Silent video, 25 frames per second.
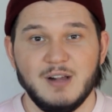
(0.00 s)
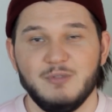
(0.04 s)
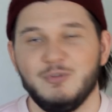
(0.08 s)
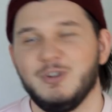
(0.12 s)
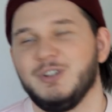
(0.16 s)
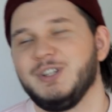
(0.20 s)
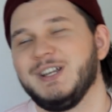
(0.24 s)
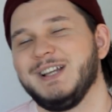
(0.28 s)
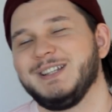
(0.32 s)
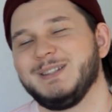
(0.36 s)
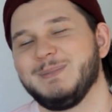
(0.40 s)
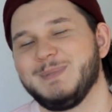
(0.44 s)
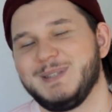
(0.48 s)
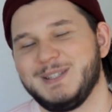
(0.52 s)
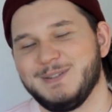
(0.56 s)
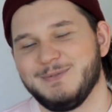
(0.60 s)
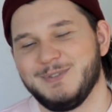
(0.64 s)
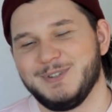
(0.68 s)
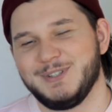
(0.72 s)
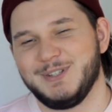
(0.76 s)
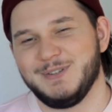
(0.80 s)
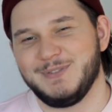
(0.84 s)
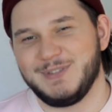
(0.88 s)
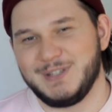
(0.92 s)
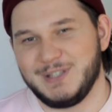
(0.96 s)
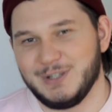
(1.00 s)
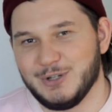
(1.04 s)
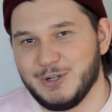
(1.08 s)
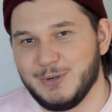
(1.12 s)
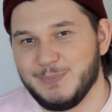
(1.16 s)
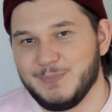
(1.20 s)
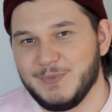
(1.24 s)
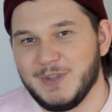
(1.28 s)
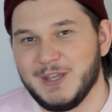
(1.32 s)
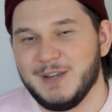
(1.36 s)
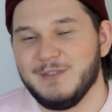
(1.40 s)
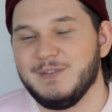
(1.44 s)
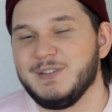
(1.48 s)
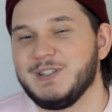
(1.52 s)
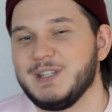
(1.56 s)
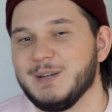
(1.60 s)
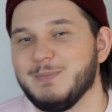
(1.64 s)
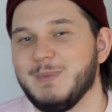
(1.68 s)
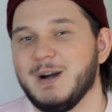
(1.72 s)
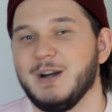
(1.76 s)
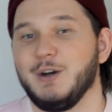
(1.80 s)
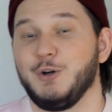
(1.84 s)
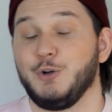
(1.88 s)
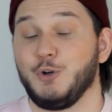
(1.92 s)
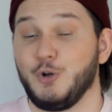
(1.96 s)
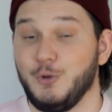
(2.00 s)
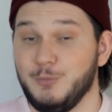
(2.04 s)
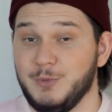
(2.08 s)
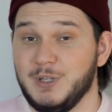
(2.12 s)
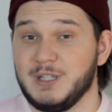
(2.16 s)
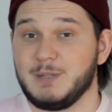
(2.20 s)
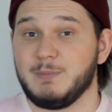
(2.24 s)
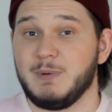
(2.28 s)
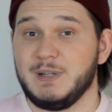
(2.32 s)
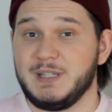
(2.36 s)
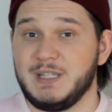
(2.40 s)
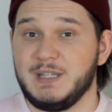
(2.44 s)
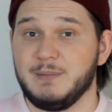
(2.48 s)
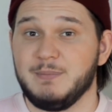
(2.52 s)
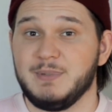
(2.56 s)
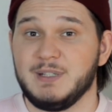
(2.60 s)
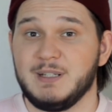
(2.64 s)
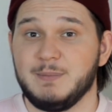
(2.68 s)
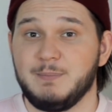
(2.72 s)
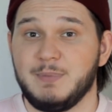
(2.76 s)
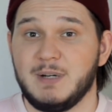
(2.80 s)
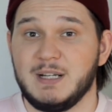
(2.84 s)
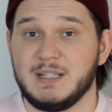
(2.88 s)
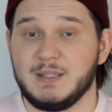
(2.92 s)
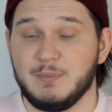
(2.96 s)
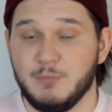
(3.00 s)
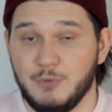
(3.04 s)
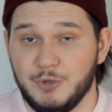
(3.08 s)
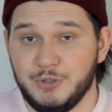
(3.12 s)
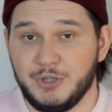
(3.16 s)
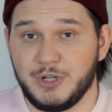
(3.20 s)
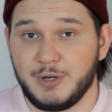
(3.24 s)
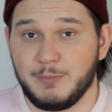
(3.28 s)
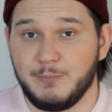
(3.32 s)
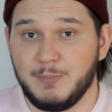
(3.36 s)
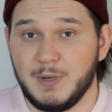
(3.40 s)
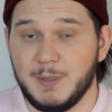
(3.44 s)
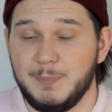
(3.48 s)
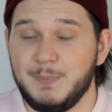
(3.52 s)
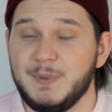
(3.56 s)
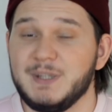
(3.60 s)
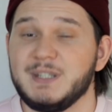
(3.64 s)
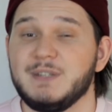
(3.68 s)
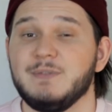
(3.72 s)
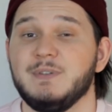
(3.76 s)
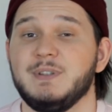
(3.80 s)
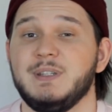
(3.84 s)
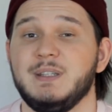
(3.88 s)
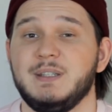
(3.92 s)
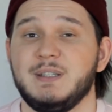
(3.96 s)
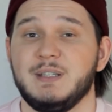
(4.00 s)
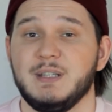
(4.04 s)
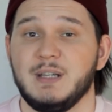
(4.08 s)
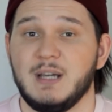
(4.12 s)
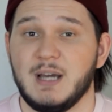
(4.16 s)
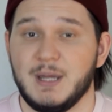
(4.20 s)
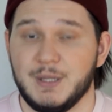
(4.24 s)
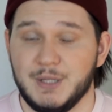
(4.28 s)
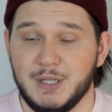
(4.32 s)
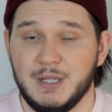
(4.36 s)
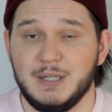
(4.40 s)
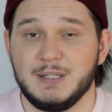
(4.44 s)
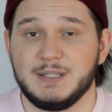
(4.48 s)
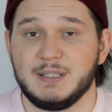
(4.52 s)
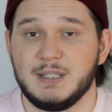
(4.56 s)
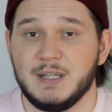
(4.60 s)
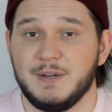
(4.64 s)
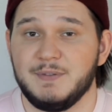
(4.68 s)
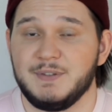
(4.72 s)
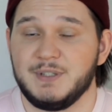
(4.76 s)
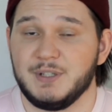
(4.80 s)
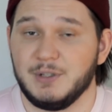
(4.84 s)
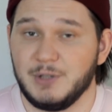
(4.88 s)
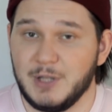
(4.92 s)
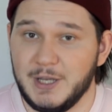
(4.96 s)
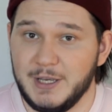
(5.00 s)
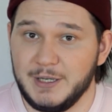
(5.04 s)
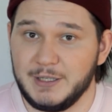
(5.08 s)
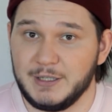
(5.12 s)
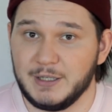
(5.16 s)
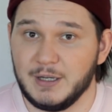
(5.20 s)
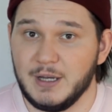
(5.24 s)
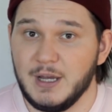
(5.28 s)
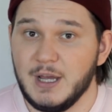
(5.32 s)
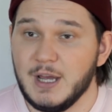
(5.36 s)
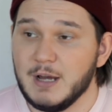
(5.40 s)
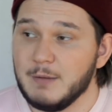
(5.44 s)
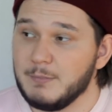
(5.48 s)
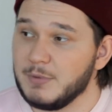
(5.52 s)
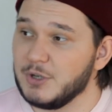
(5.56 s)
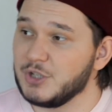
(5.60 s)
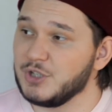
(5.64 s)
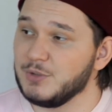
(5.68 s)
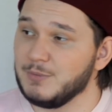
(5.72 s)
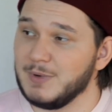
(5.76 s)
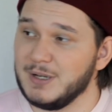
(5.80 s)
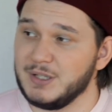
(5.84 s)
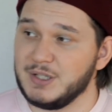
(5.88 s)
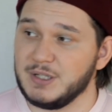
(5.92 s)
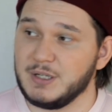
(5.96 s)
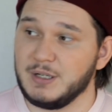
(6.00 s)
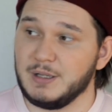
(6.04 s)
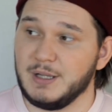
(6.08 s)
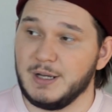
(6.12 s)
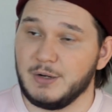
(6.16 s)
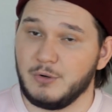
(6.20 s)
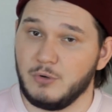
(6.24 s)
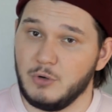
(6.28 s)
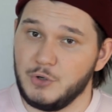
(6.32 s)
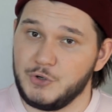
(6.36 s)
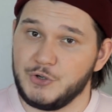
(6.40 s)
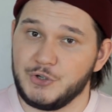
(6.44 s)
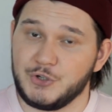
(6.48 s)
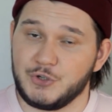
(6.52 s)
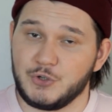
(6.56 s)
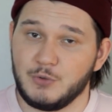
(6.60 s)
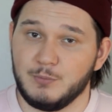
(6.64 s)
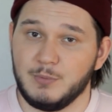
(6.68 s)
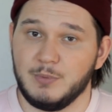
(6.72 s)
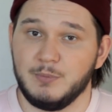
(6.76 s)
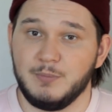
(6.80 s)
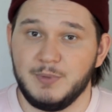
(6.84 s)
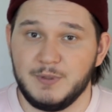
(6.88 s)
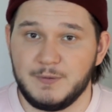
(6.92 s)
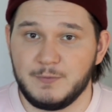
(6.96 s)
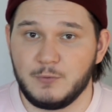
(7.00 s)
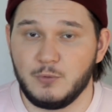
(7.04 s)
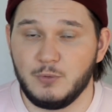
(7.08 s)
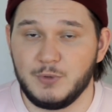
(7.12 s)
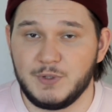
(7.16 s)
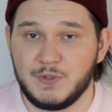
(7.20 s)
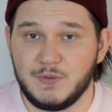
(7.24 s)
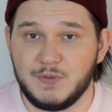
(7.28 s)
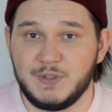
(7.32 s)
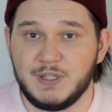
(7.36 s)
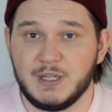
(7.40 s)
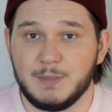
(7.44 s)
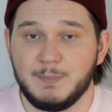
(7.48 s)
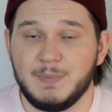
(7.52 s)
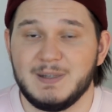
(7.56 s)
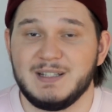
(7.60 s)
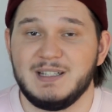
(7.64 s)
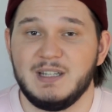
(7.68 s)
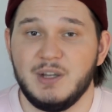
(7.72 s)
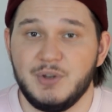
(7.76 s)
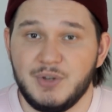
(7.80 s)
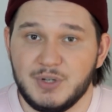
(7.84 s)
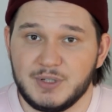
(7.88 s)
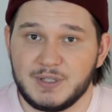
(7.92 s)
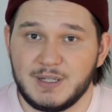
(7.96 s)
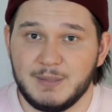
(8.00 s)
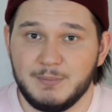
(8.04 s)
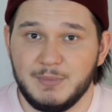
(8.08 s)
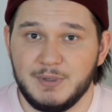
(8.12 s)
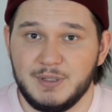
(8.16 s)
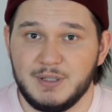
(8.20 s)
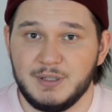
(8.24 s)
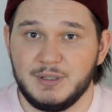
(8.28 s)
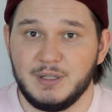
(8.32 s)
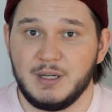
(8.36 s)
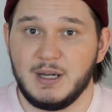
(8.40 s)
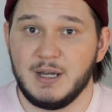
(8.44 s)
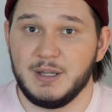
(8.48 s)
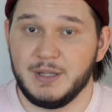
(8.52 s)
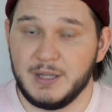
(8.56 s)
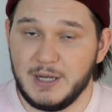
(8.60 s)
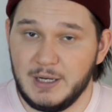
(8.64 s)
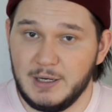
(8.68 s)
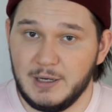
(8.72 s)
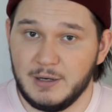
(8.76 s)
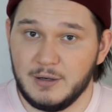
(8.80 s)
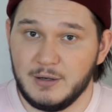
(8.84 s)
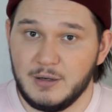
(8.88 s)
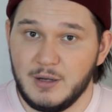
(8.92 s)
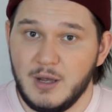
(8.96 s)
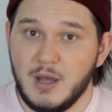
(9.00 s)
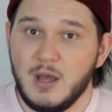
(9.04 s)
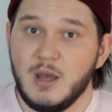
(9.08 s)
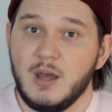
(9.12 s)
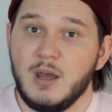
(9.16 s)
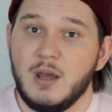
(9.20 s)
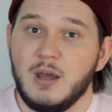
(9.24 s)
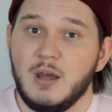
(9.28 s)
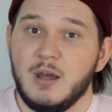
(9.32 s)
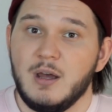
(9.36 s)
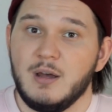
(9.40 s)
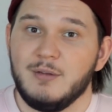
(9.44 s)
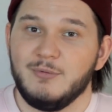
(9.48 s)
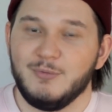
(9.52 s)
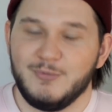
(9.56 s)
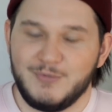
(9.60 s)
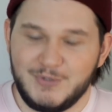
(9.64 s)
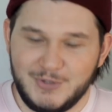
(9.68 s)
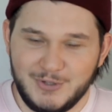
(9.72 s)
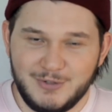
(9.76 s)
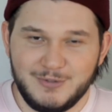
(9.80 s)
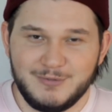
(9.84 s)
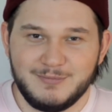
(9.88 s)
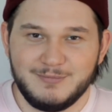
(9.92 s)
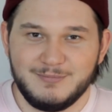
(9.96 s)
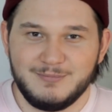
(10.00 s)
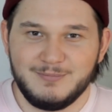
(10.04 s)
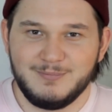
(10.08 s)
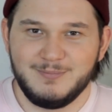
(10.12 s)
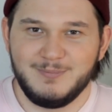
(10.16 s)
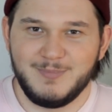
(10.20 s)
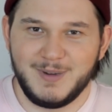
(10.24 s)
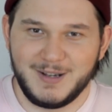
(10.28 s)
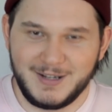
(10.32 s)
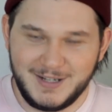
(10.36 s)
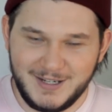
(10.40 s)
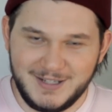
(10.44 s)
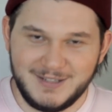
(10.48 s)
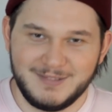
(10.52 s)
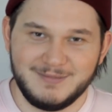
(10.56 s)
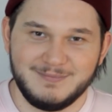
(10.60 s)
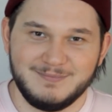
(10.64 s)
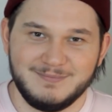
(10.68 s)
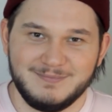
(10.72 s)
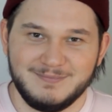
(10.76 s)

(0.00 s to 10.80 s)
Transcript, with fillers: ну а на этом сегодня все. Всем огромное спасибо за просмотр. Подписывайтесь на канал, ставьте лайки, прожимайте колокольчик, чтобы быть в курсе всех последних событий на канале. Ну все, пока.